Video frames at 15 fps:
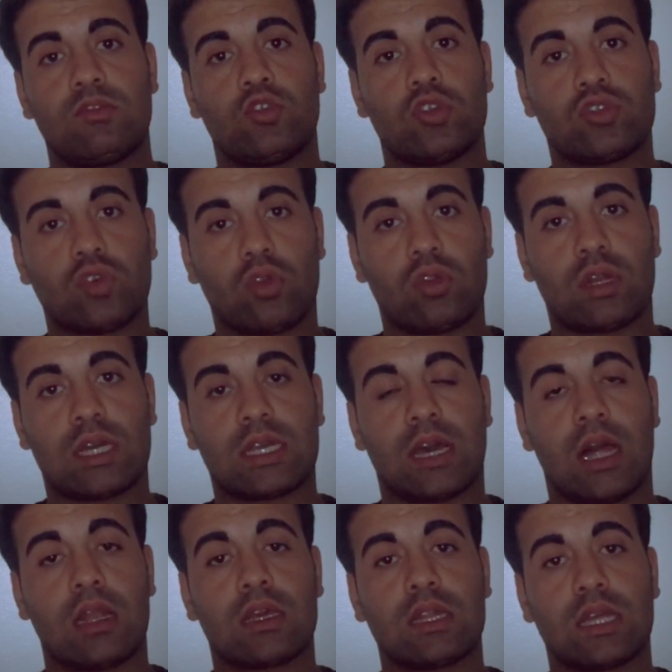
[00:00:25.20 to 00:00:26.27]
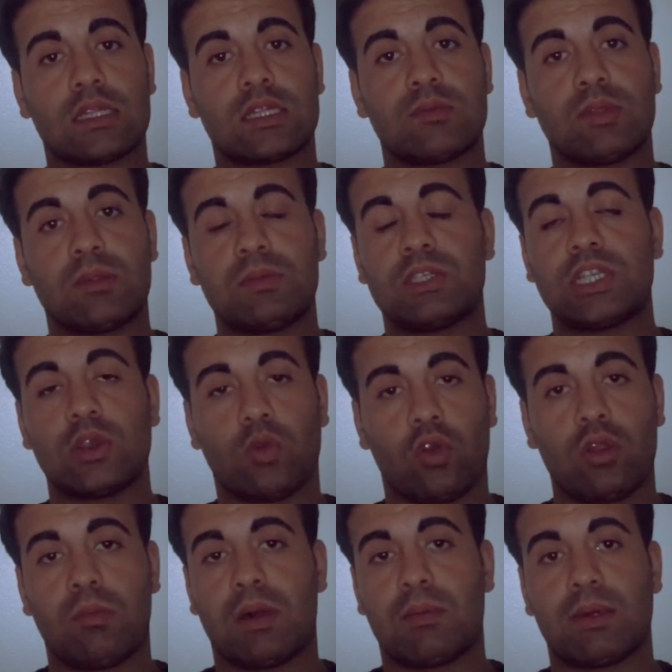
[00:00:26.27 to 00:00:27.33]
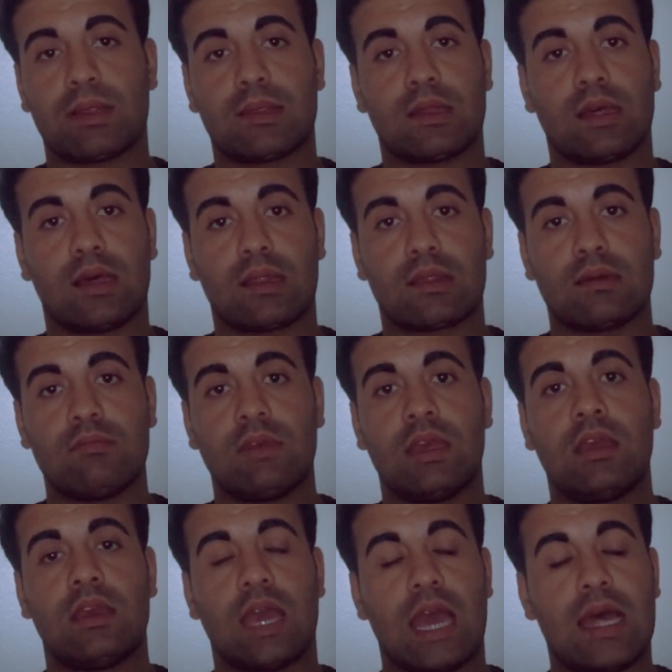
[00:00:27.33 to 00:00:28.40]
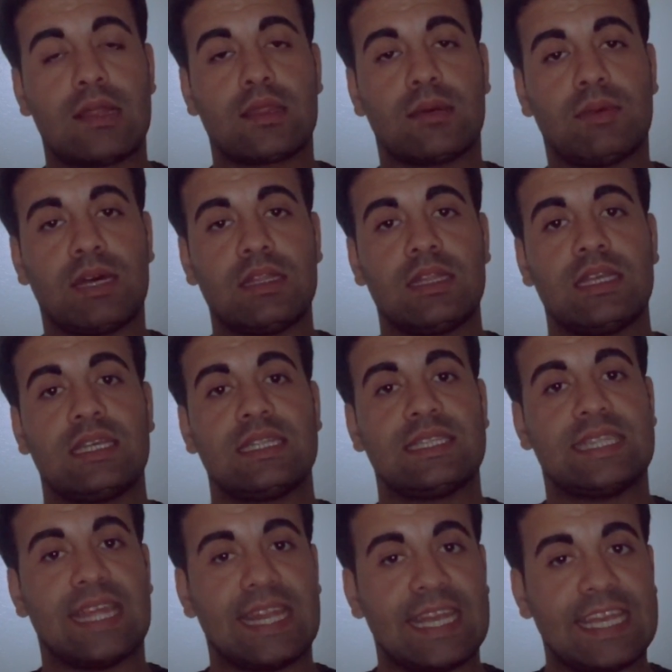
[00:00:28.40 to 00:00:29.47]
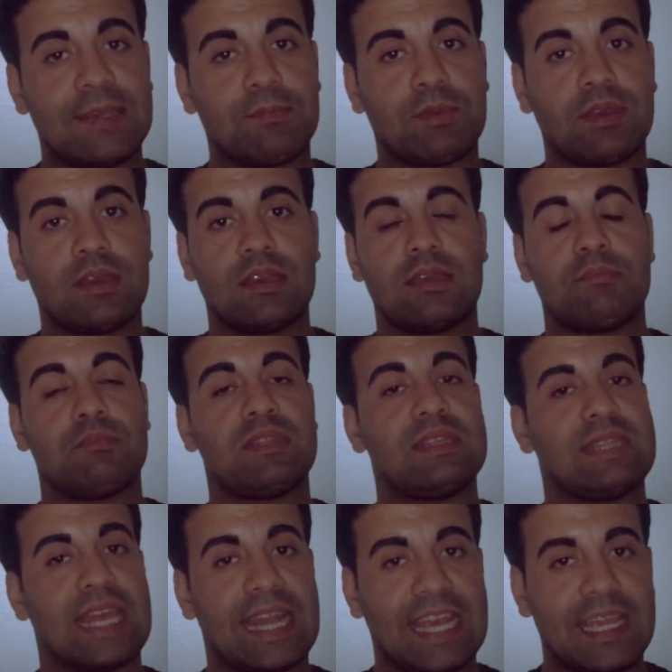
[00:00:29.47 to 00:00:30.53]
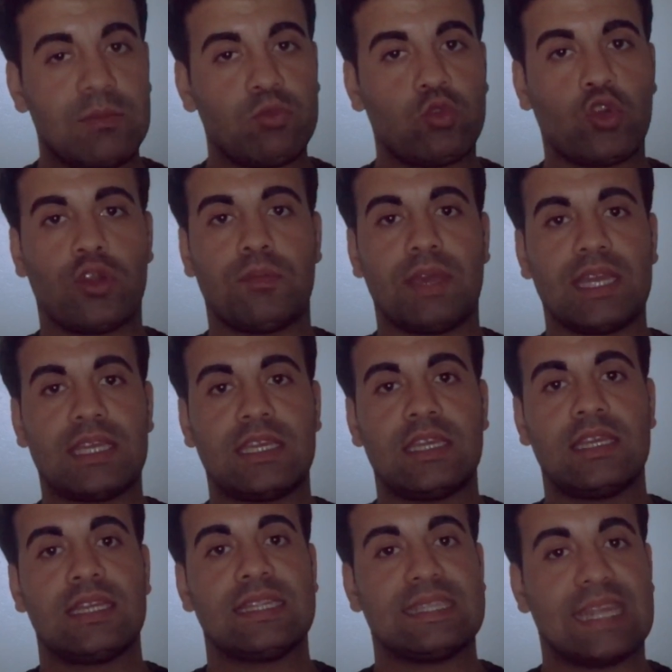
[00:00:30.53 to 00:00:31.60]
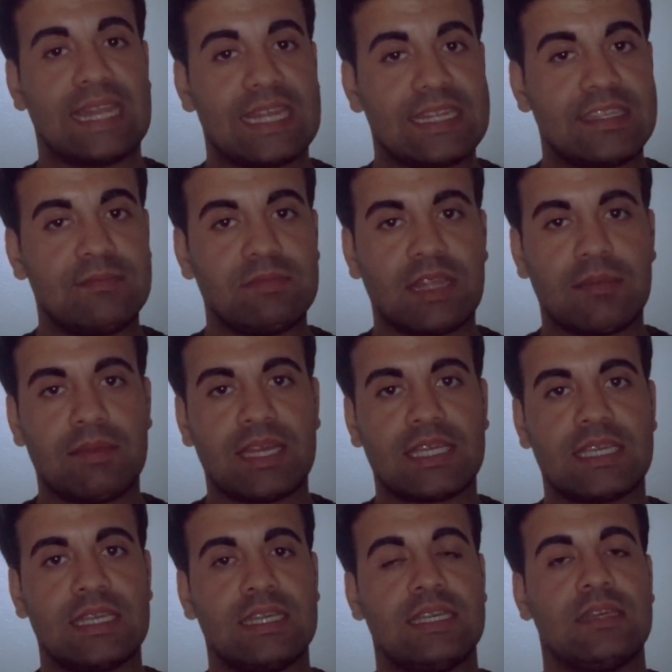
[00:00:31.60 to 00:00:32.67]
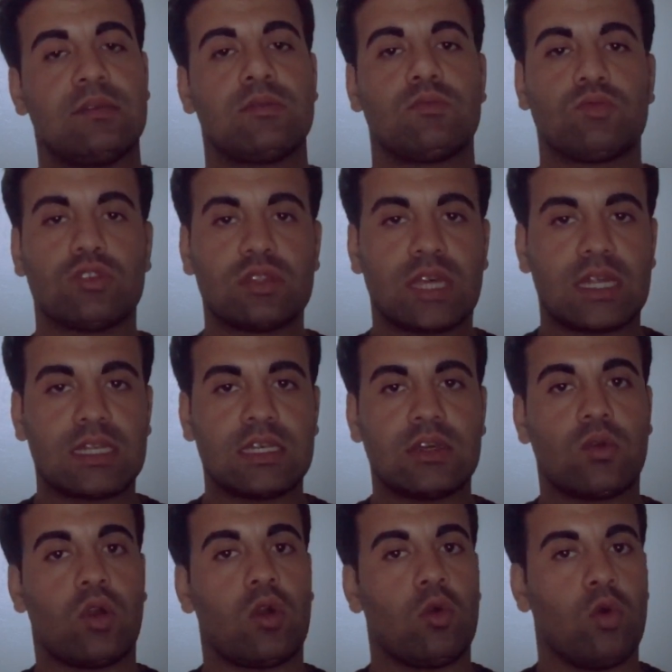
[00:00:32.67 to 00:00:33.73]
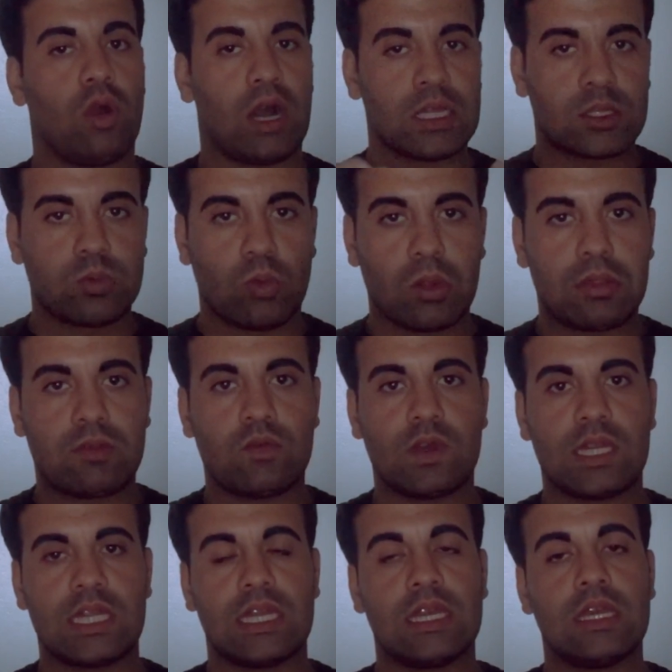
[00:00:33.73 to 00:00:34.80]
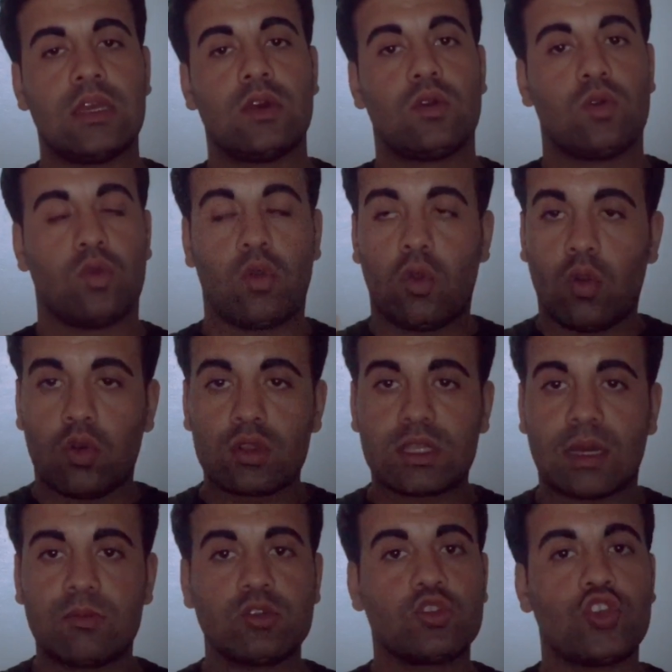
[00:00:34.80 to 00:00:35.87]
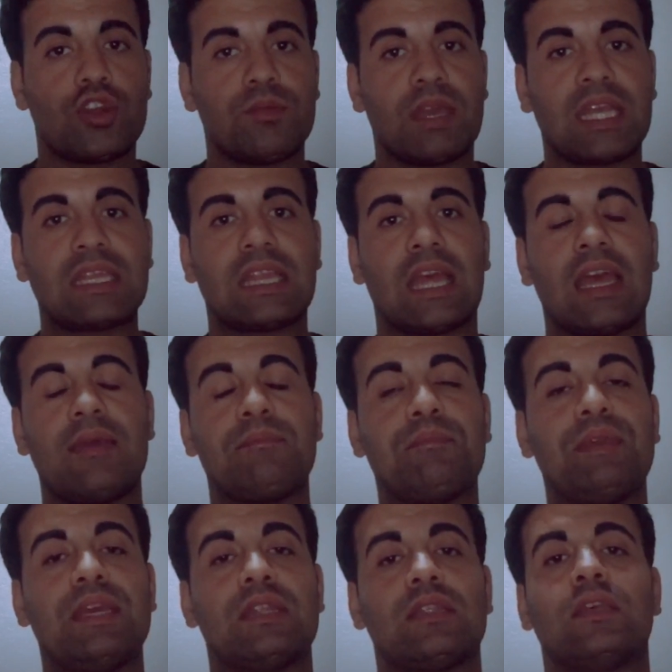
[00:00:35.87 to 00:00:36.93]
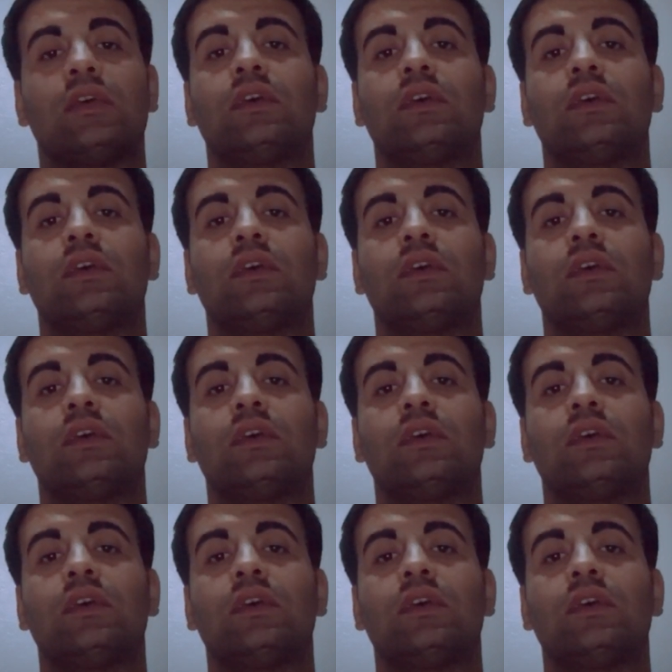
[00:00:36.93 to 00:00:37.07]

kötü olarak algıladığımız bir şey olmaması lazım. Her zaman deneyip deneyim görmek, denedim demek, bunları o atmosferi, o ortamı görmek de bir